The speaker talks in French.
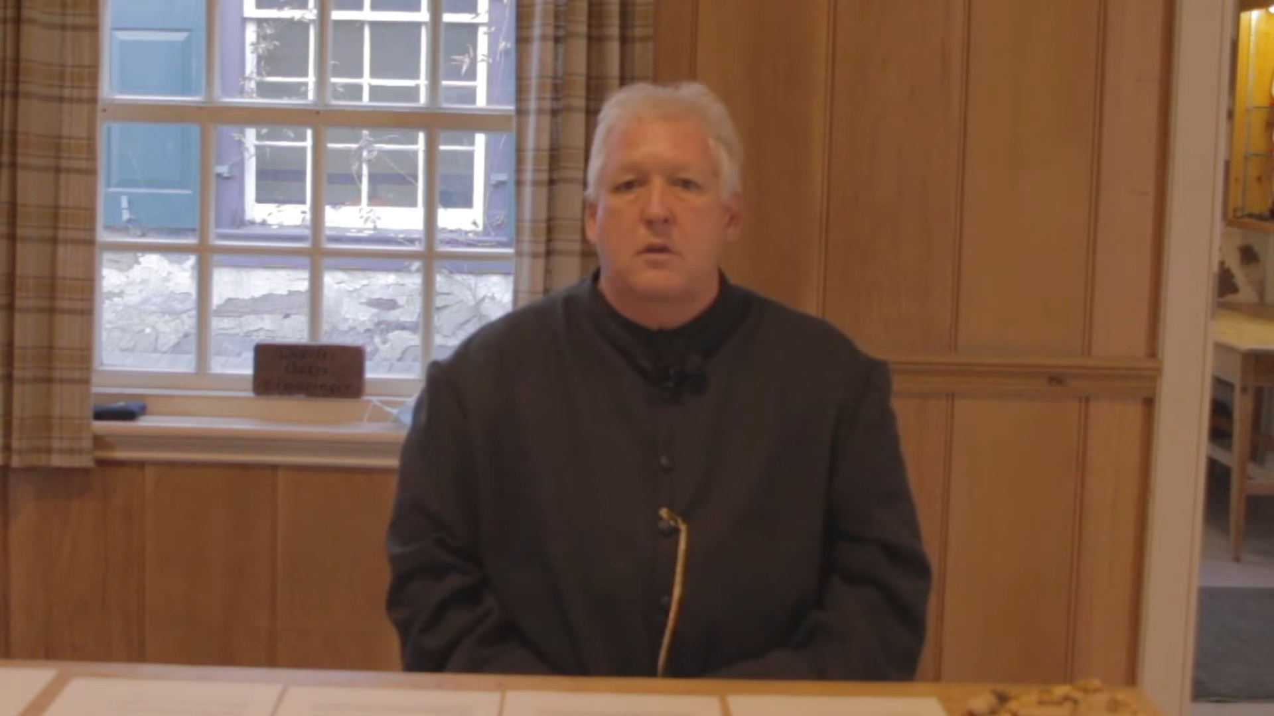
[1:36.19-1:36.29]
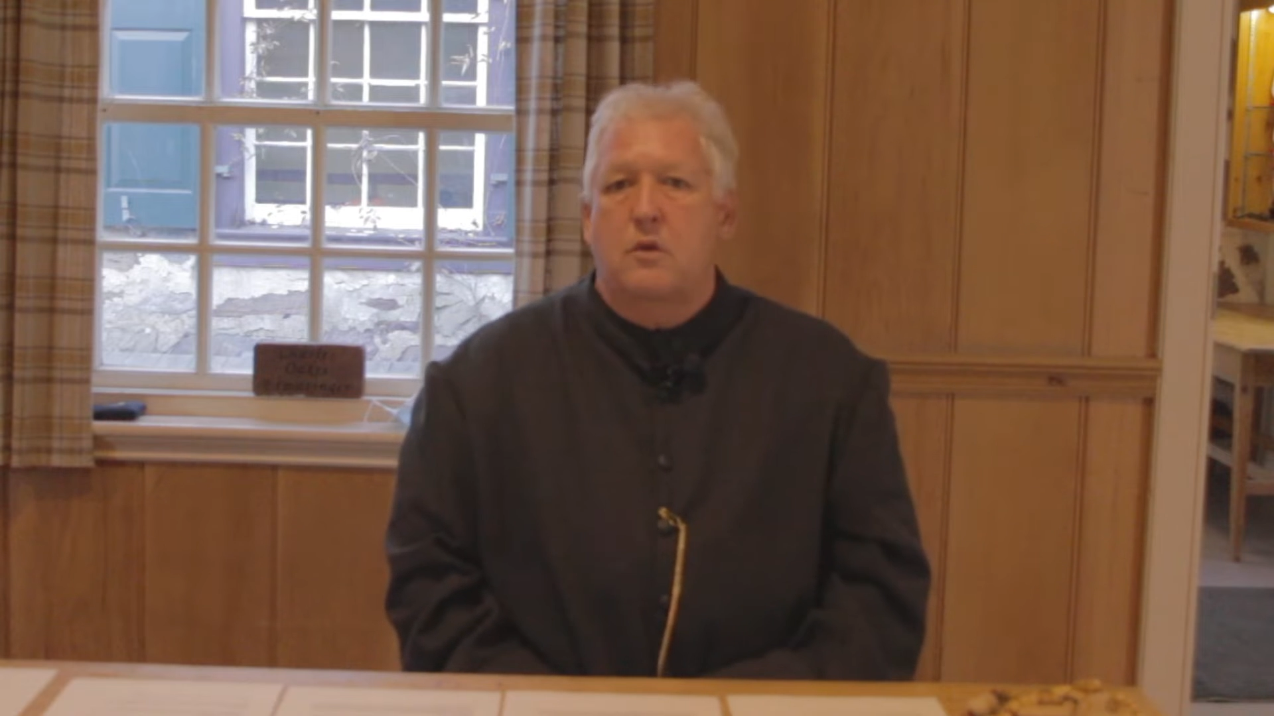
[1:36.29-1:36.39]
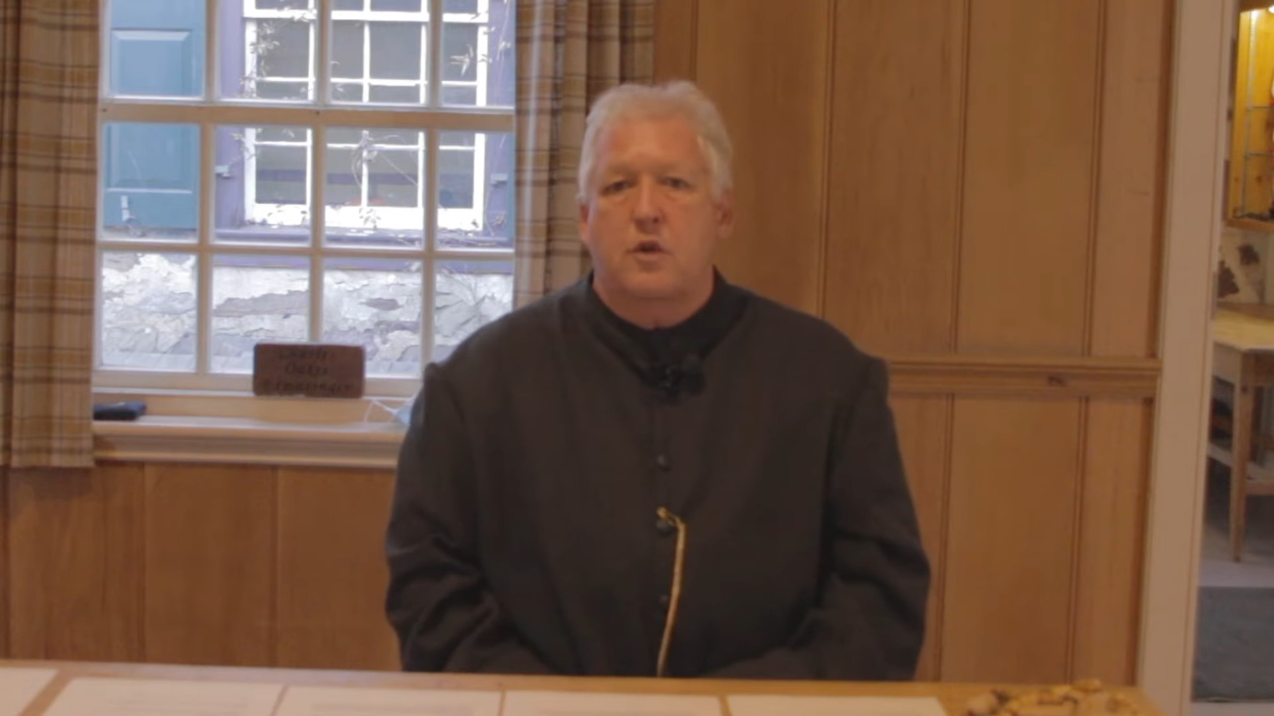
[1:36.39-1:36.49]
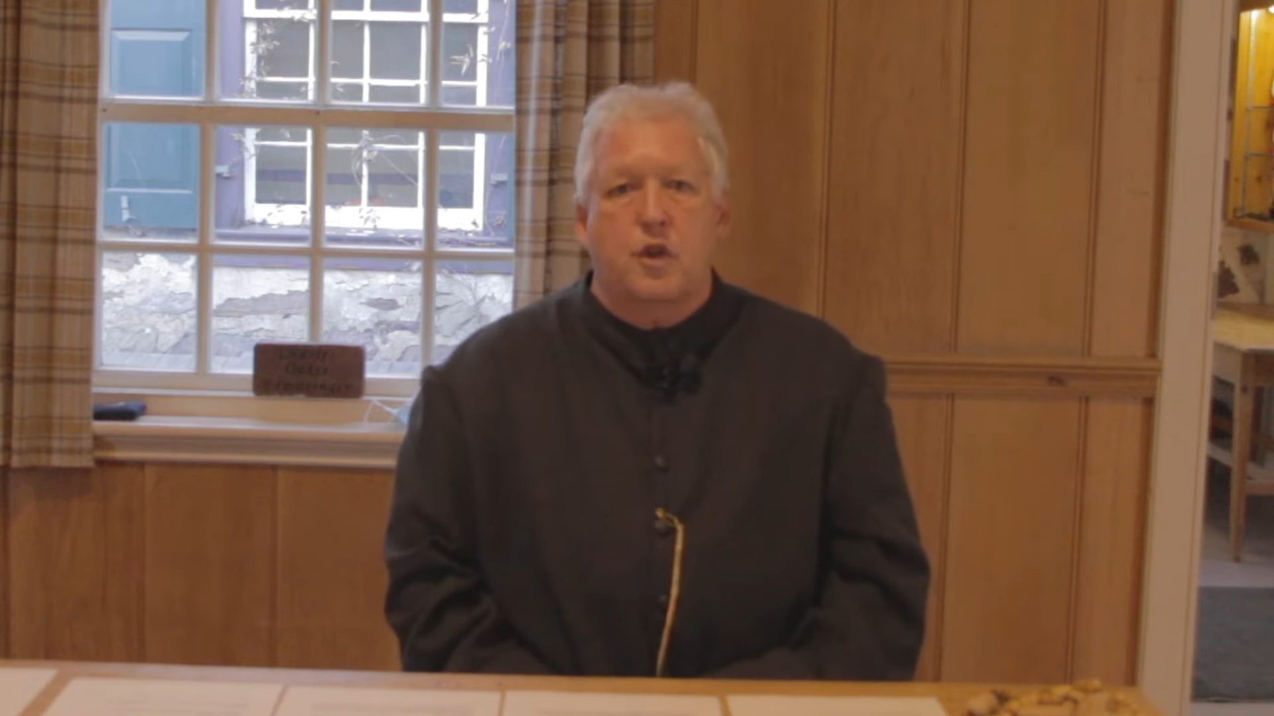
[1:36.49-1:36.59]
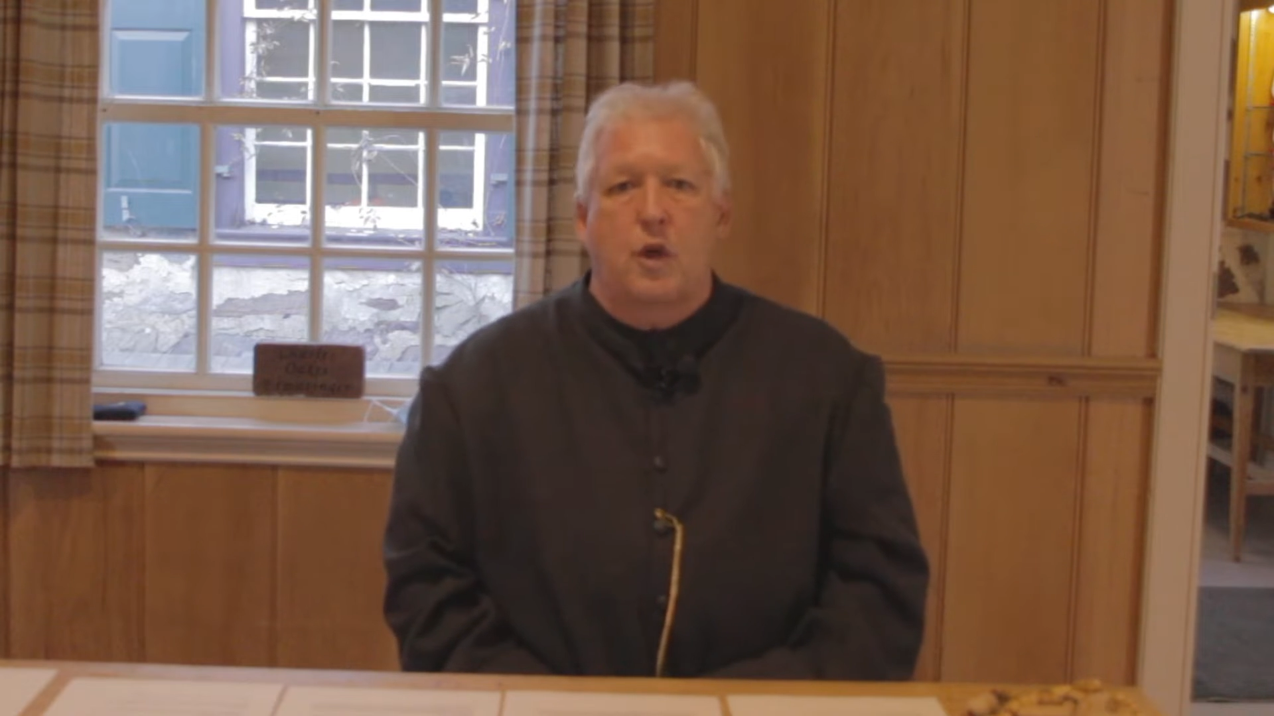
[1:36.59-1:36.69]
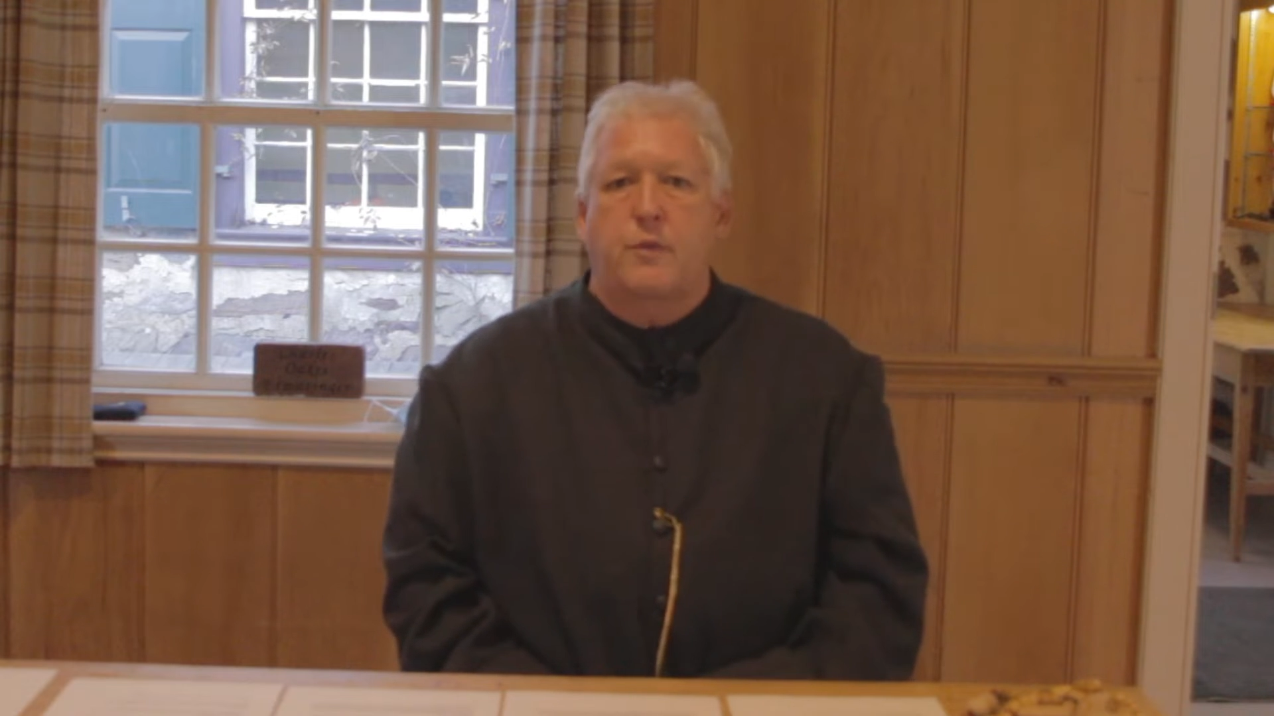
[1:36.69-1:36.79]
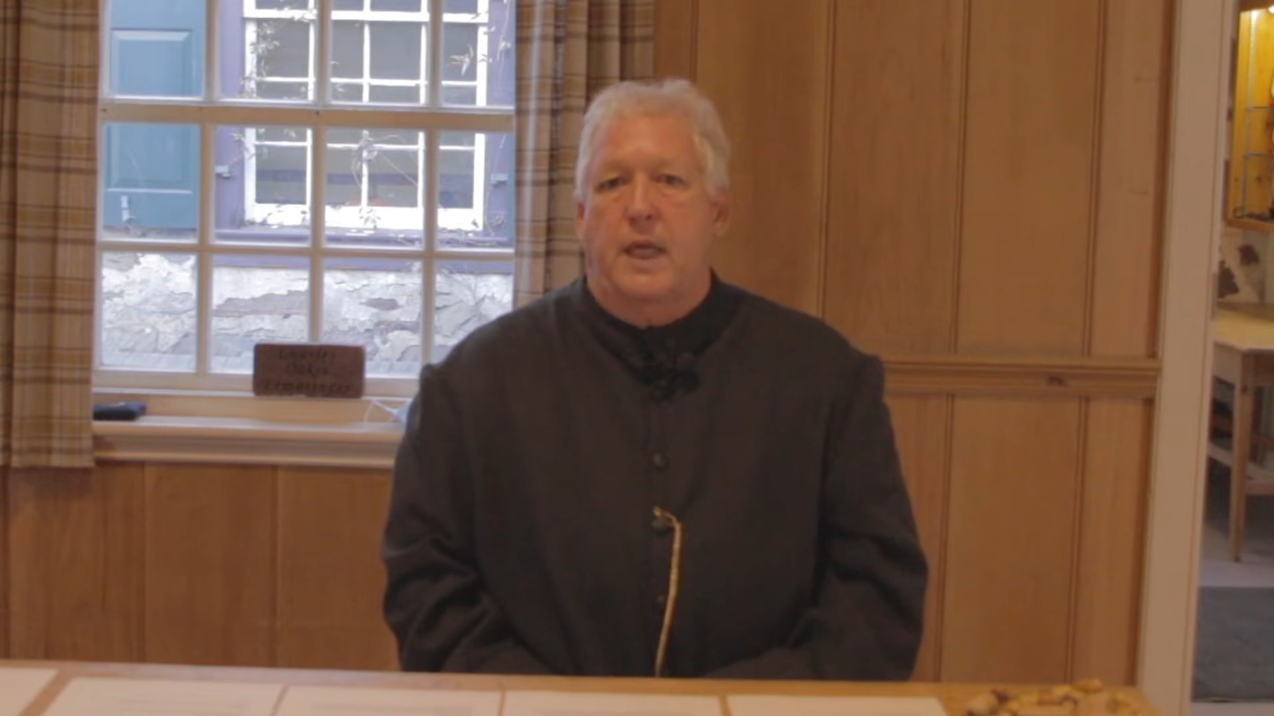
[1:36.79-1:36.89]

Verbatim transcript: nous sommes